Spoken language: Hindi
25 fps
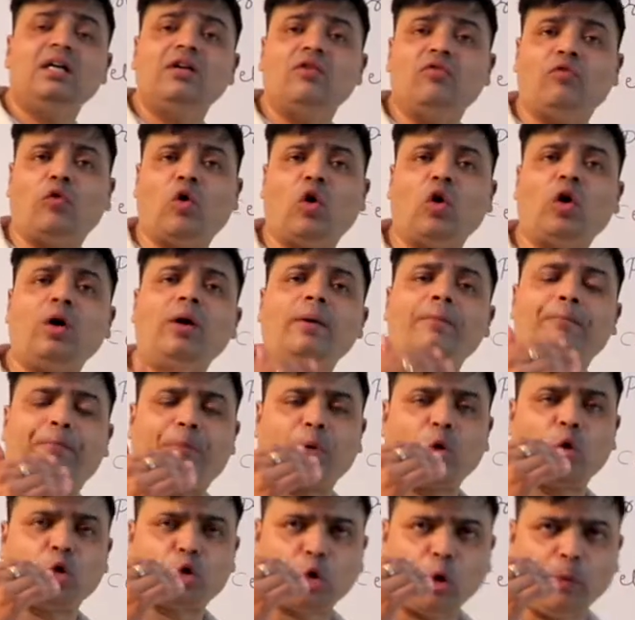वो
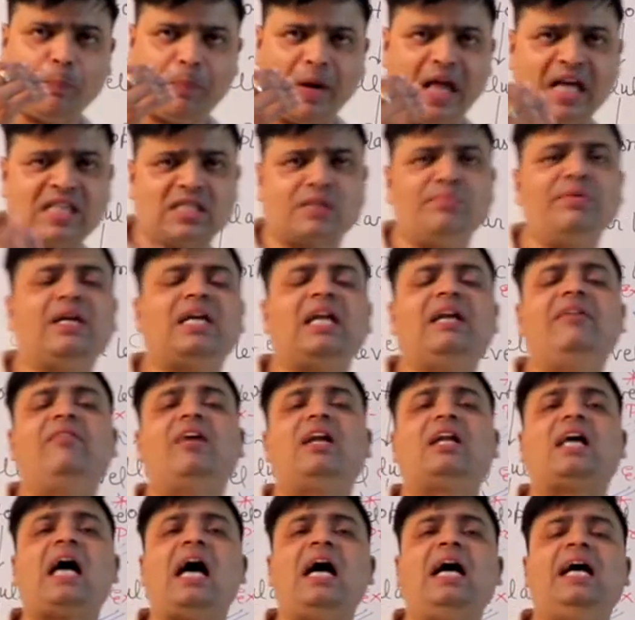प्रोटोप्लाज्मिक
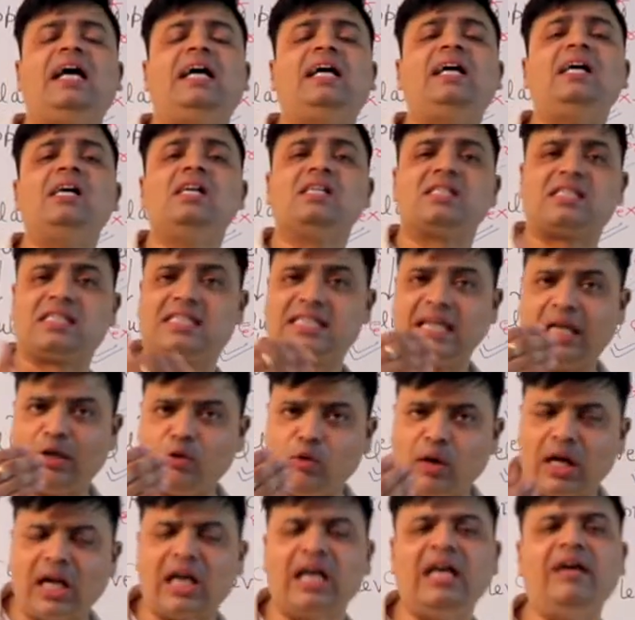लेवल का है
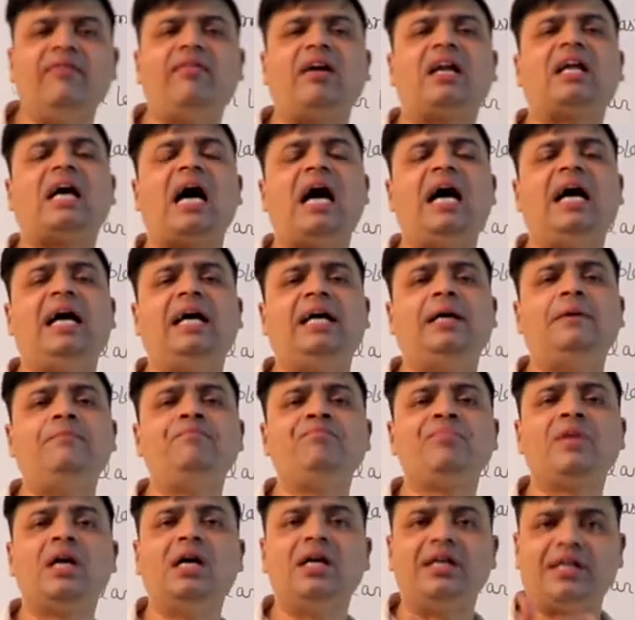सेलुलर लेवल का है
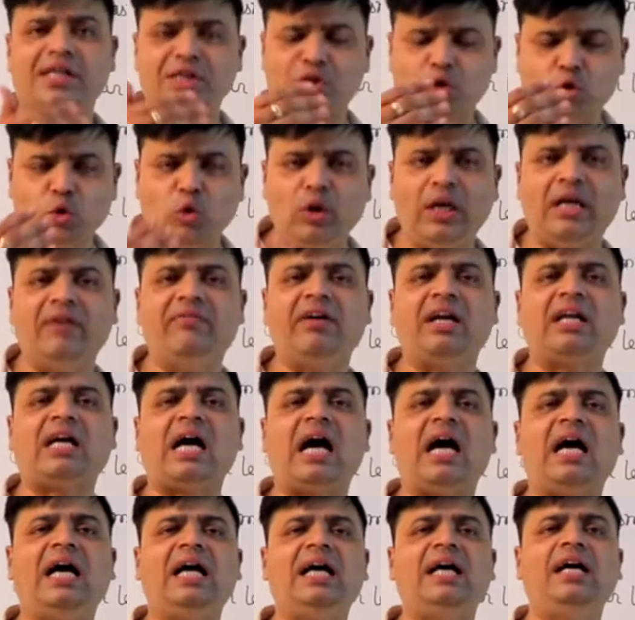टिश्यू लेवल
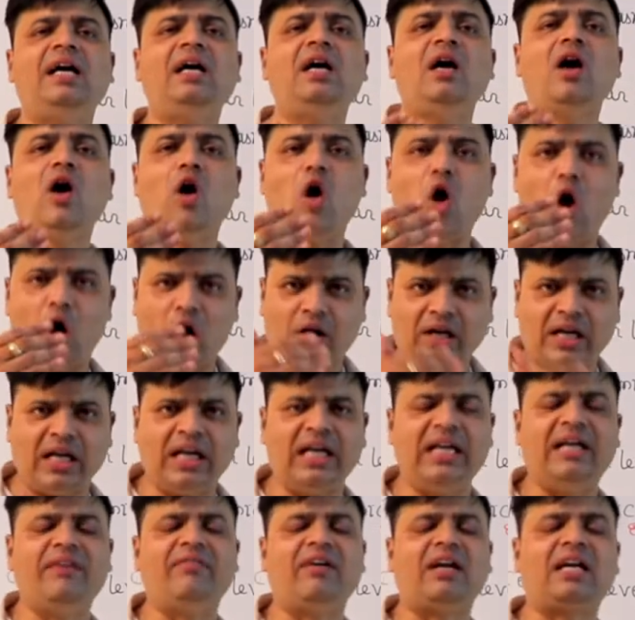का है ऑर्गन
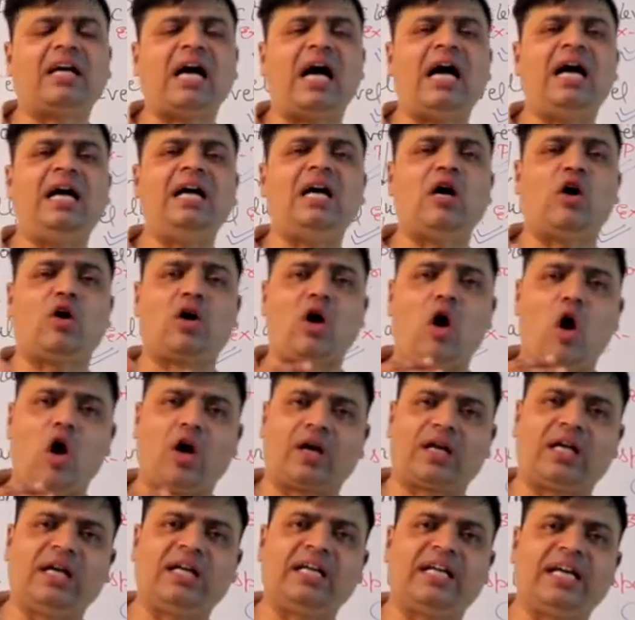लेवल का है और
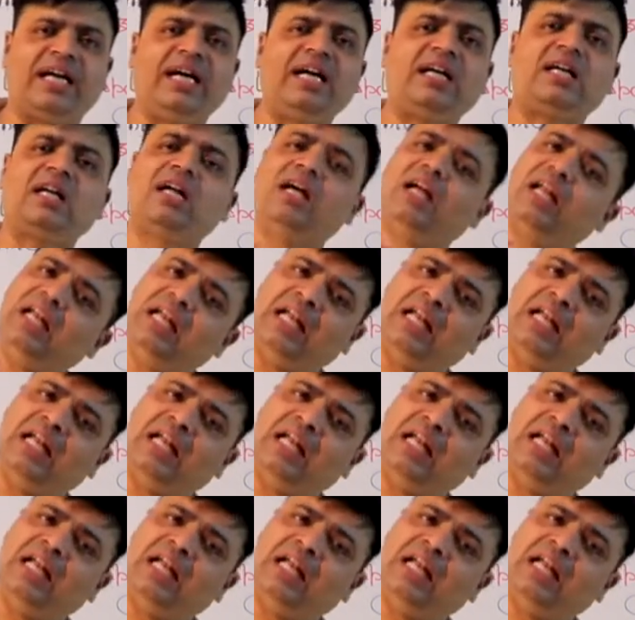ऑर्गन ग्रेड